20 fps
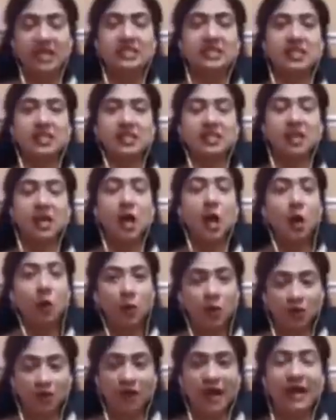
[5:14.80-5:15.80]
ஒரு வயசு இருக்கு
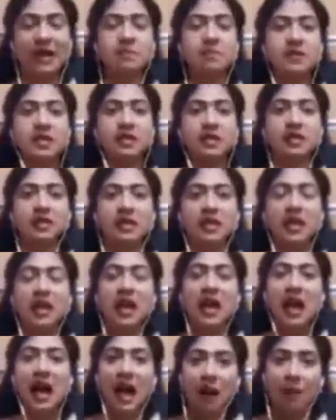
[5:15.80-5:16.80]
ஒரு வரம்பு இருக்கு
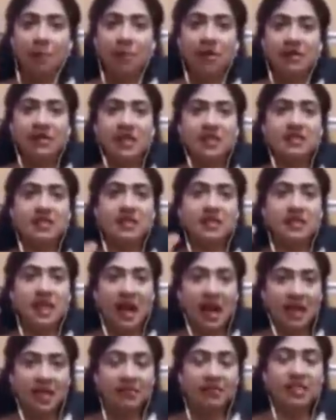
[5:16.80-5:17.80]
ஐம்பத்தஞ்சுல
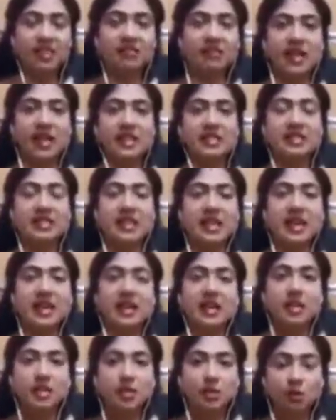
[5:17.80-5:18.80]
இருந்து அறுபது வயசுல
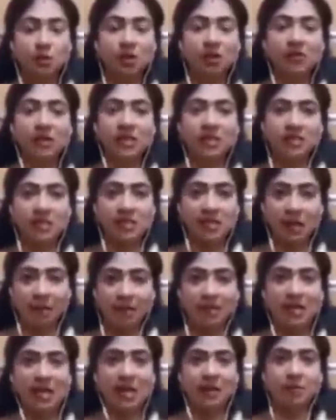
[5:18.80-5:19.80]
சுகர் வந்துட்டு
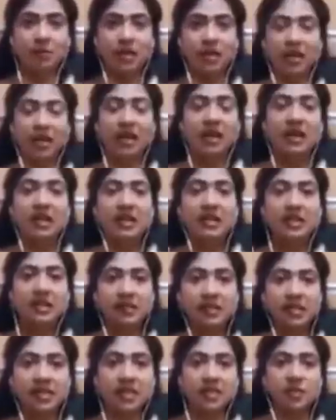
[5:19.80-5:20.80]
நம்ம தலைமுறையில
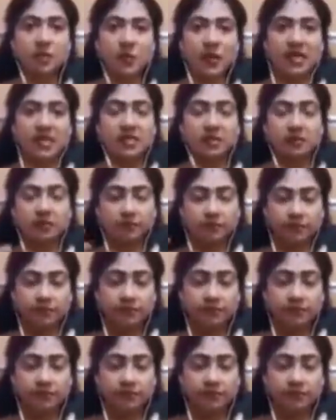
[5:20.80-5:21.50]
இருபத்தஞ்சு வயசு